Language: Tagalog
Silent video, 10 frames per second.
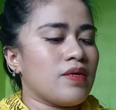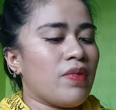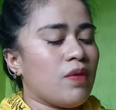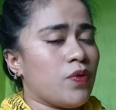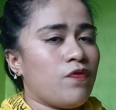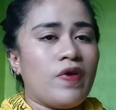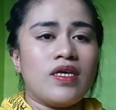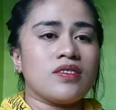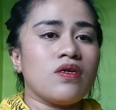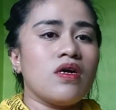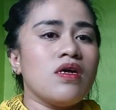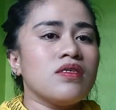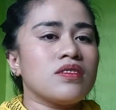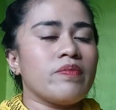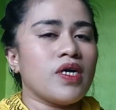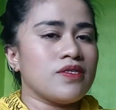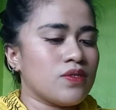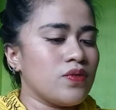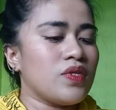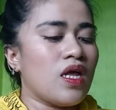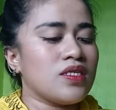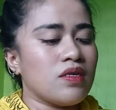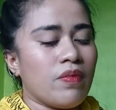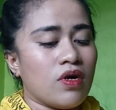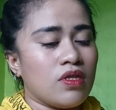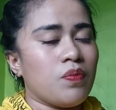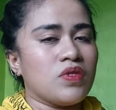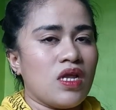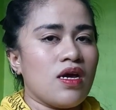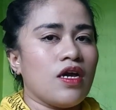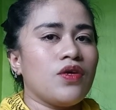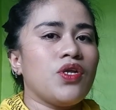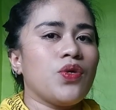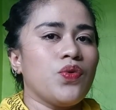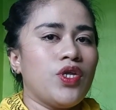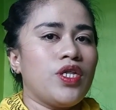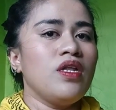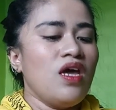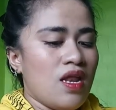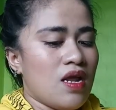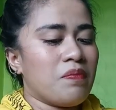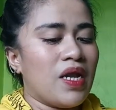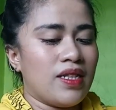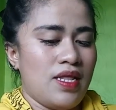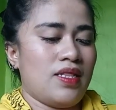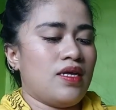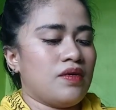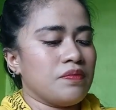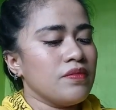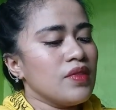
sa mga professors, sa mga students na maganda po talaga yung layunin ng bloodletting.